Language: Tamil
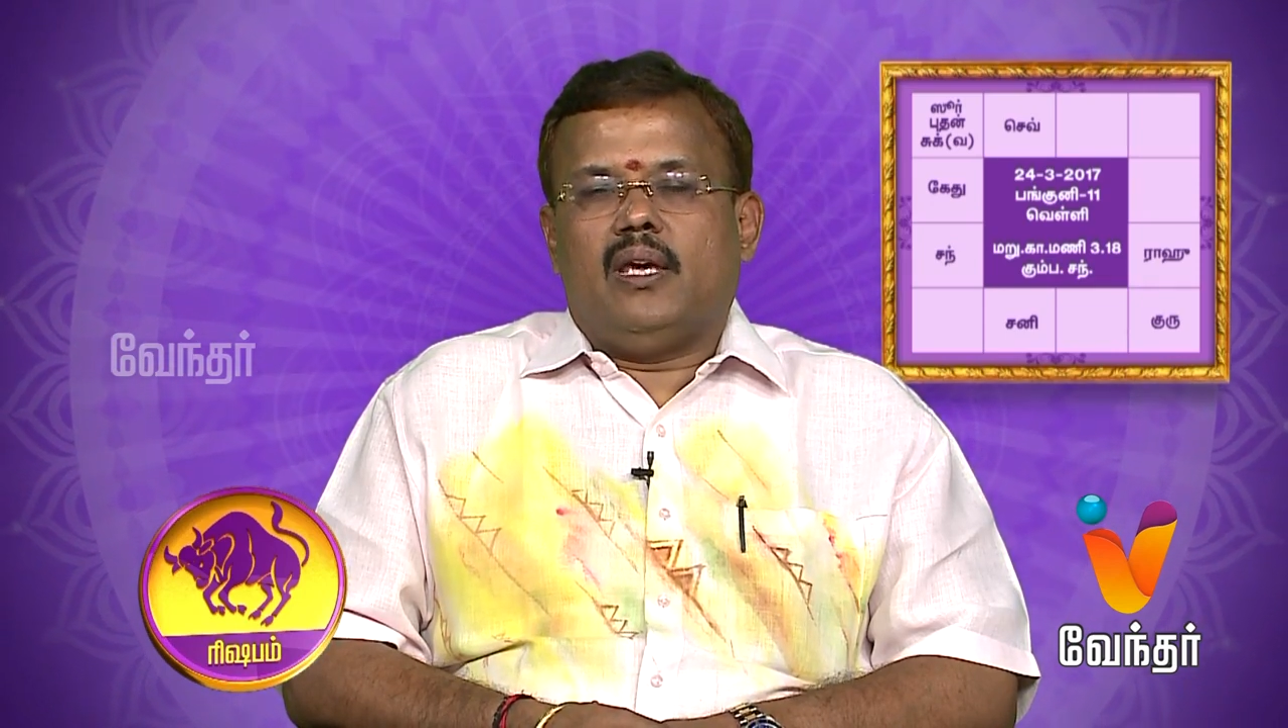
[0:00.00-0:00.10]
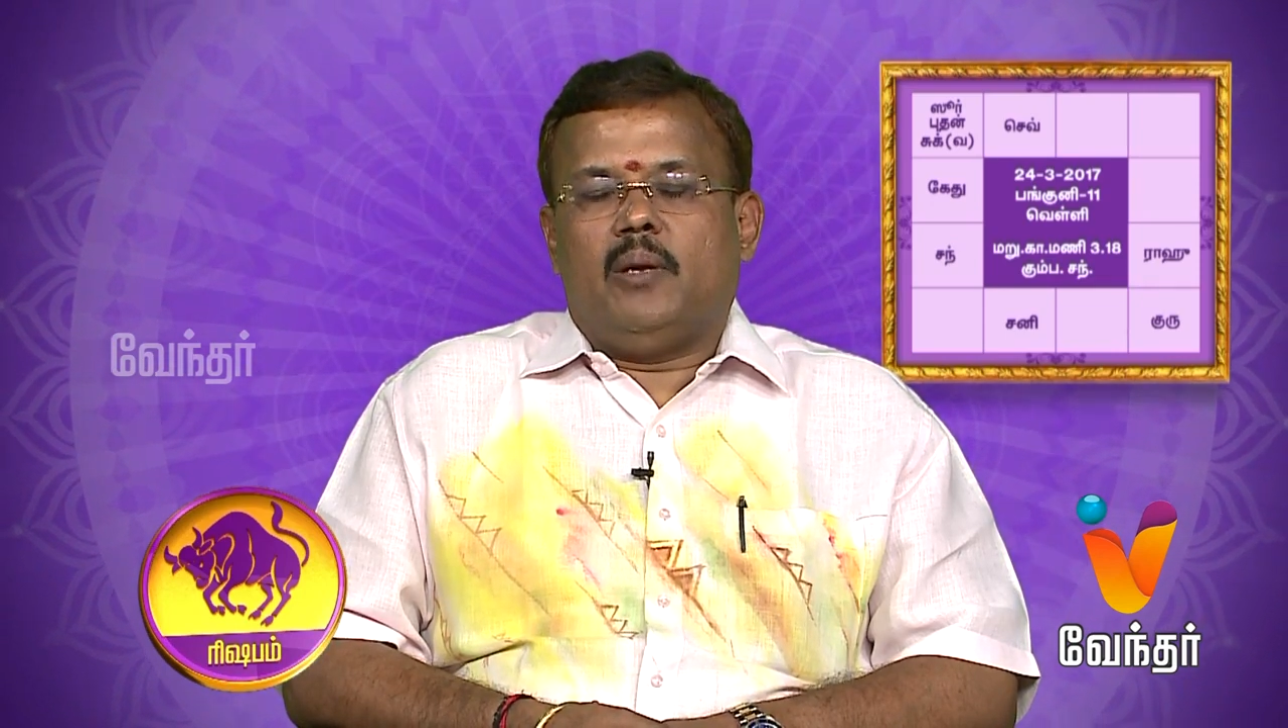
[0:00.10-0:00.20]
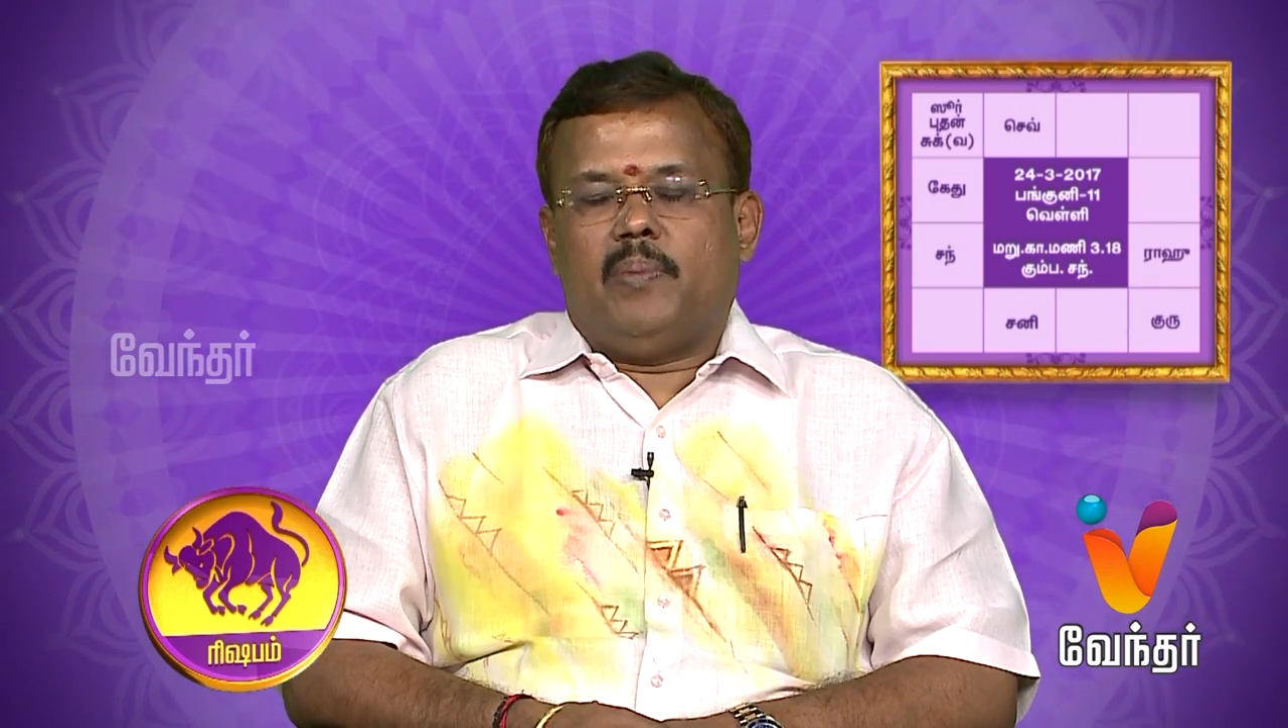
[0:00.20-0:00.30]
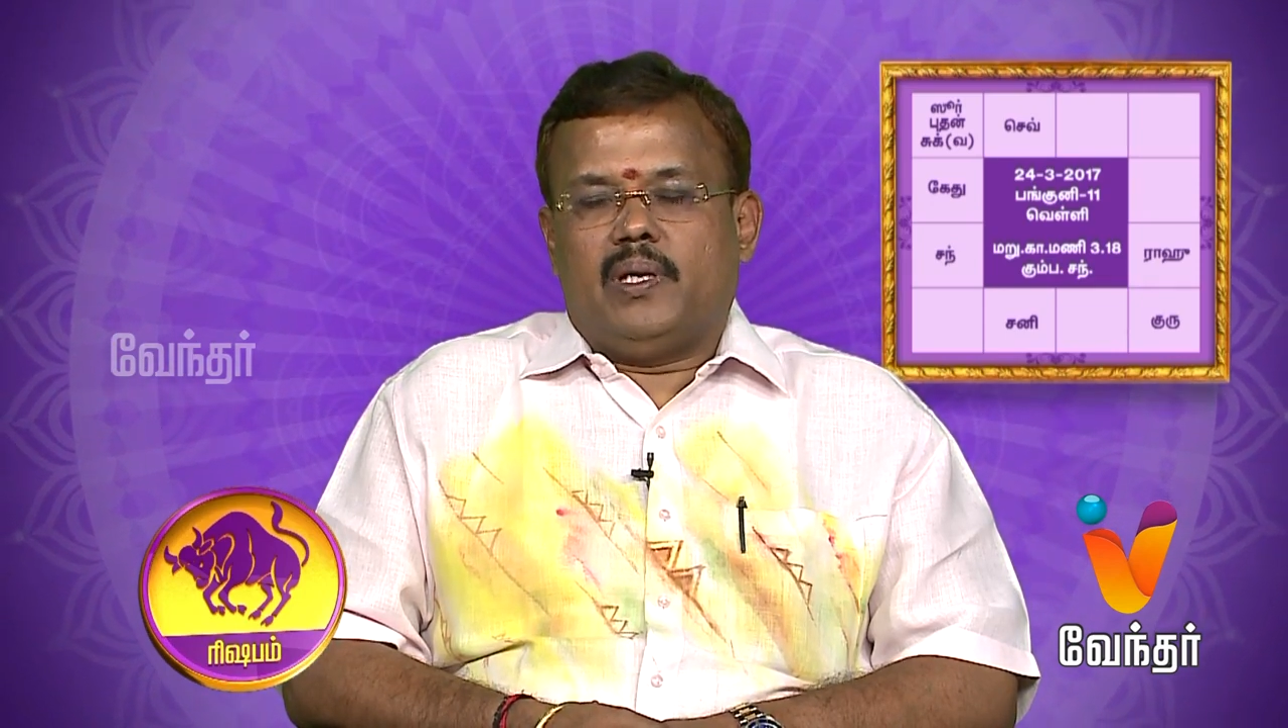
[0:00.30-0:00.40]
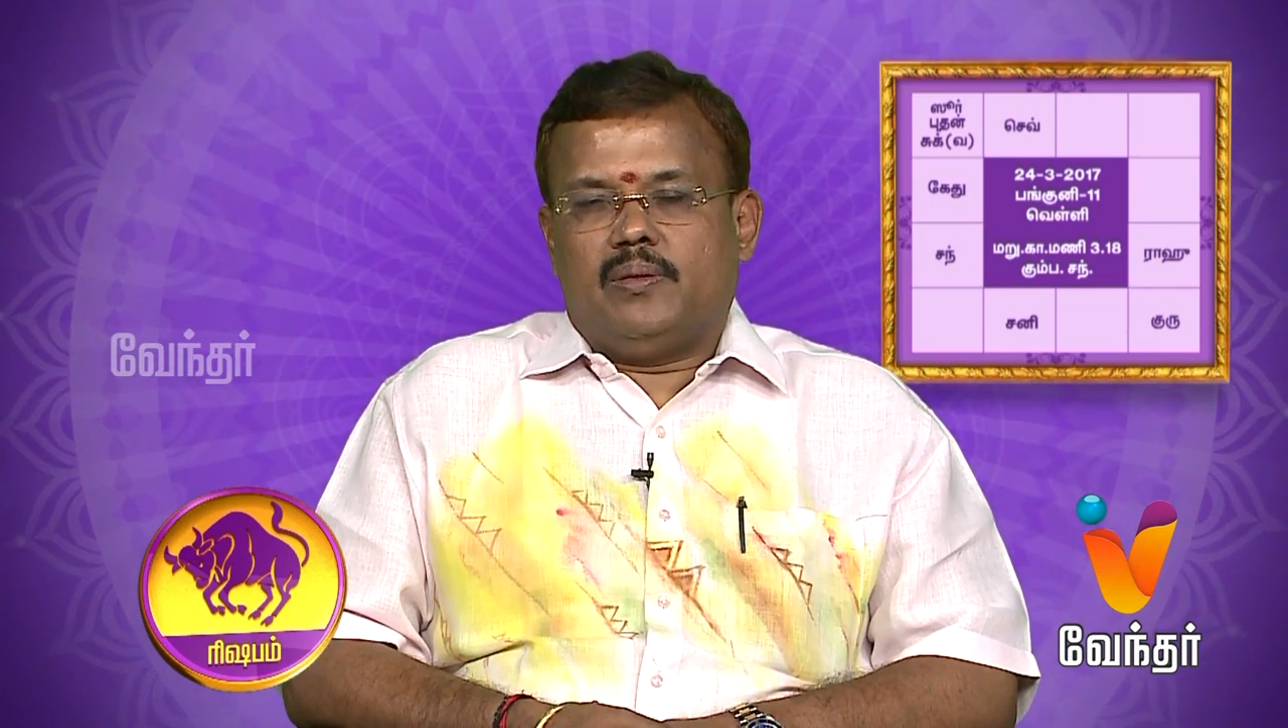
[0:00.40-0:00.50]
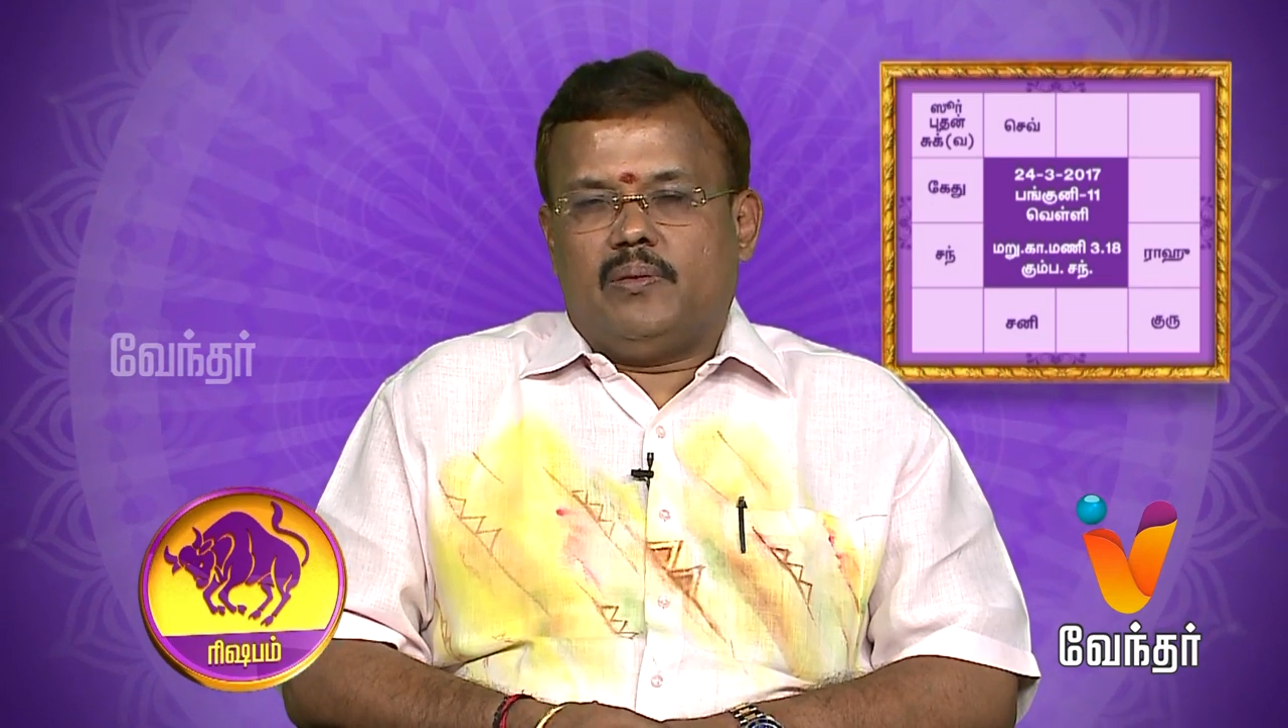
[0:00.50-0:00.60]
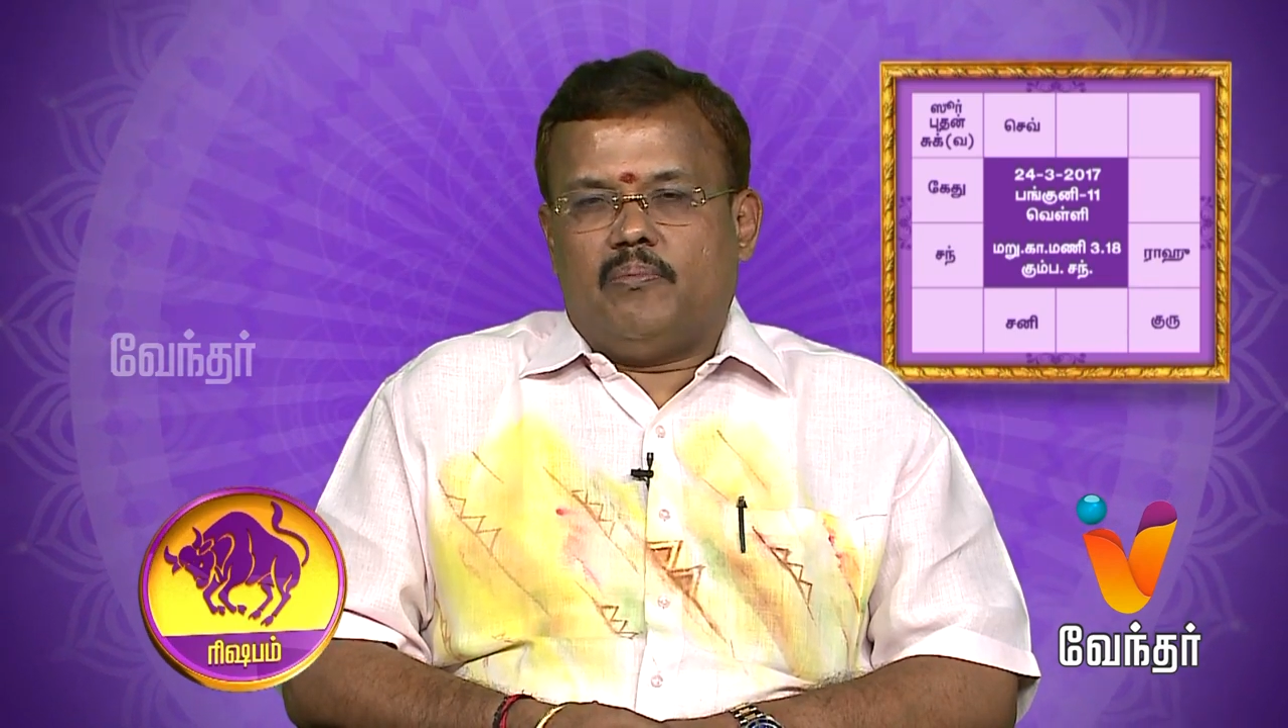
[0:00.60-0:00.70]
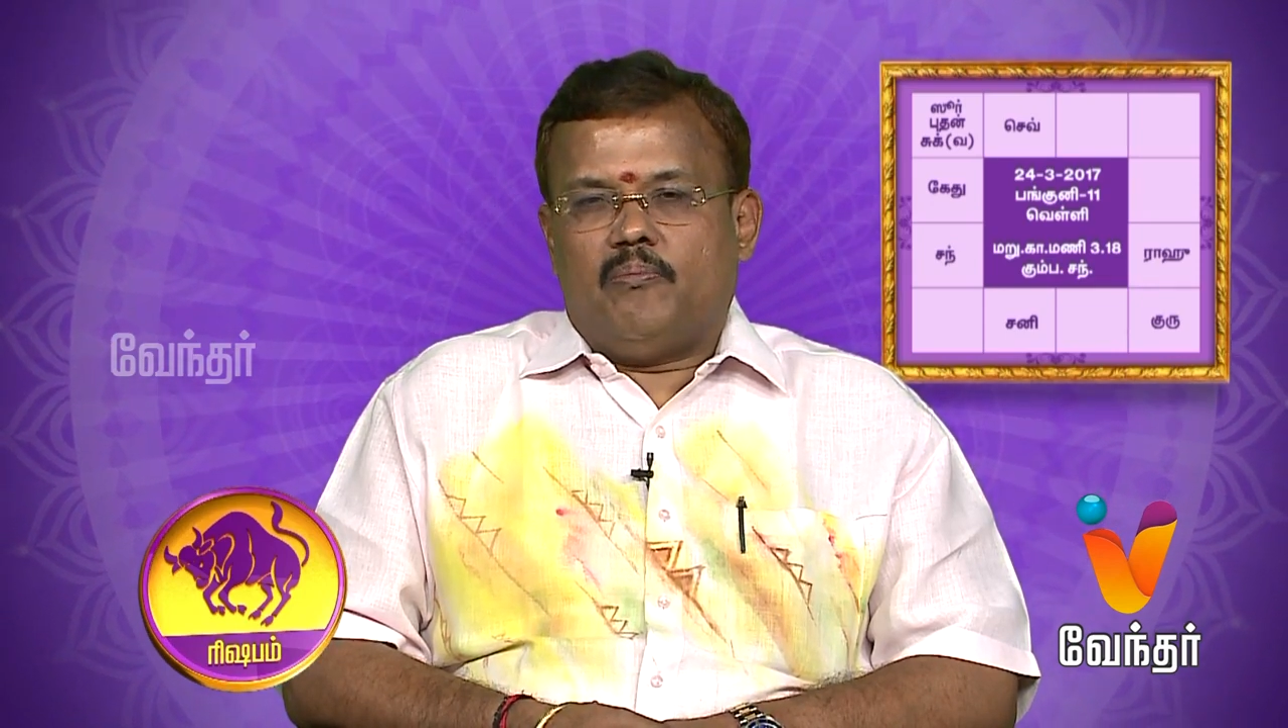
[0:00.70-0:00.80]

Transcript: ஏற்படுத்தும்